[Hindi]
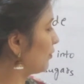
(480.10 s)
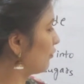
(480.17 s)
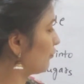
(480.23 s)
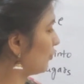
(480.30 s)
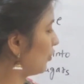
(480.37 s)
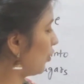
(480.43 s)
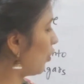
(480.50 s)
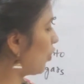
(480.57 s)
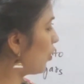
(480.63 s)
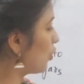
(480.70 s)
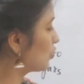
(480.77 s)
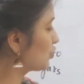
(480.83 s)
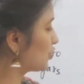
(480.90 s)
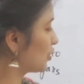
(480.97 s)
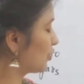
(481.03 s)
ऑफ
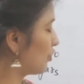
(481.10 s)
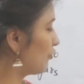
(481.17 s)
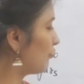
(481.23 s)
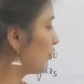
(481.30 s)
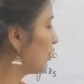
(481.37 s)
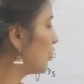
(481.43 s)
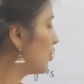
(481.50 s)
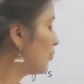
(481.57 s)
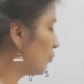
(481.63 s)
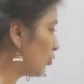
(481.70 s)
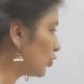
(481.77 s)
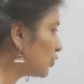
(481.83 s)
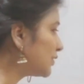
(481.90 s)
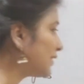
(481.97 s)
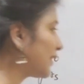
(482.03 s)
लॉन्ग चेन ऑफ
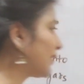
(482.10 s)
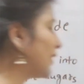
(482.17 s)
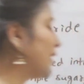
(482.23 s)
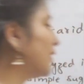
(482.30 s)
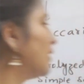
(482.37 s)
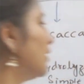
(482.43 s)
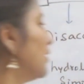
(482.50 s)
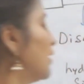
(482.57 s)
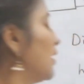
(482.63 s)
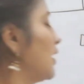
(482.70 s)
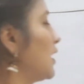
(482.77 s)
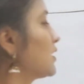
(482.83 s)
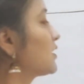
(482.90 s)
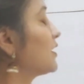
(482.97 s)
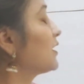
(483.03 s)
मोनोसेक्राइड
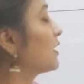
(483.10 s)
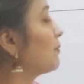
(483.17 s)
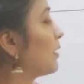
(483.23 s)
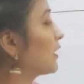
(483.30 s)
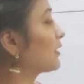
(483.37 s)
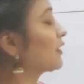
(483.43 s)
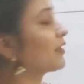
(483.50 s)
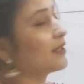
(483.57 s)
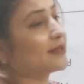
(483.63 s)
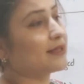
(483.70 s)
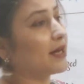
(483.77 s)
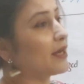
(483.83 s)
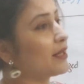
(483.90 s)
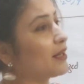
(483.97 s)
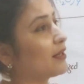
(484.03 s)
अच्छा इनकी बात करें
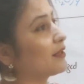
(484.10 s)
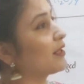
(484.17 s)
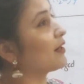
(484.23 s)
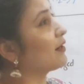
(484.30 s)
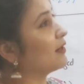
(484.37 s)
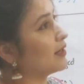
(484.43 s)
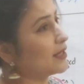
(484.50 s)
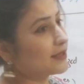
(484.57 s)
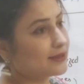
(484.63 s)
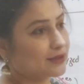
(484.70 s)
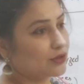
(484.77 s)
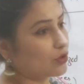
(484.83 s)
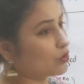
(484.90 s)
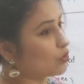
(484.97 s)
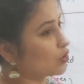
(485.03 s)
जाहिर है दे आर लेस
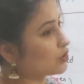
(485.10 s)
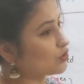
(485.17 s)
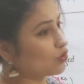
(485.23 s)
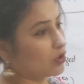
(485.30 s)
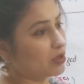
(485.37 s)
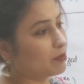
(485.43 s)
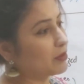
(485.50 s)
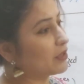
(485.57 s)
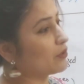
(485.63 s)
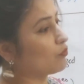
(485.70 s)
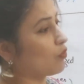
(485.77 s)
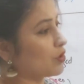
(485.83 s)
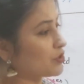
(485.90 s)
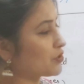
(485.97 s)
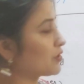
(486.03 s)
दे आर नॉट सोलेबल इन
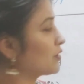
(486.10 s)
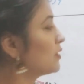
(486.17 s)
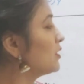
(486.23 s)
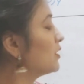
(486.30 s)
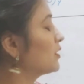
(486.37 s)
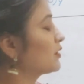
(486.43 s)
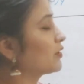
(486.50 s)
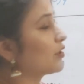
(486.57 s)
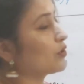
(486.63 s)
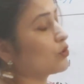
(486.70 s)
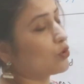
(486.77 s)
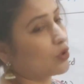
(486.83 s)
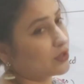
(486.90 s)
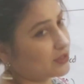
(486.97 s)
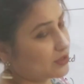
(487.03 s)
वाटर दे आर
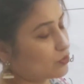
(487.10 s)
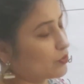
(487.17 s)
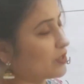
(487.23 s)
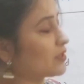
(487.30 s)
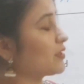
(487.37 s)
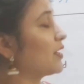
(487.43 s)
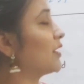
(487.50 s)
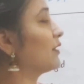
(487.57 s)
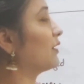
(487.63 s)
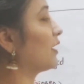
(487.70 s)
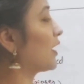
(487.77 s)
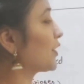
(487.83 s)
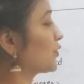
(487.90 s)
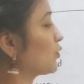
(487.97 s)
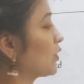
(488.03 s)
नॉट स्वीट एंड दे
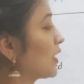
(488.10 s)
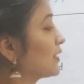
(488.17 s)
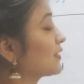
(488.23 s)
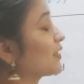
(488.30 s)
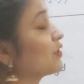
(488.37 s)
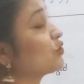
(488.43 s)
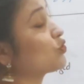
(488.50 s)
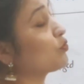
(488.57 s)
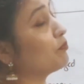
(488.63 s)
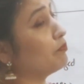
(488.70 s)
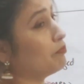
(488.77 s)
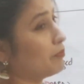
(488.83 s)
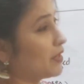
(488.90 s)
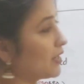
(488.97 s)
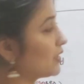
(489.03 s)
हाइड्रोलाइज इन टू
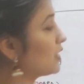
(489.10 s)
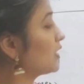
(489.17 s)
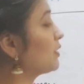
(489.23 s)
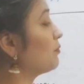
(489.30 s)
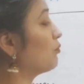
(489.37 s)
मैनी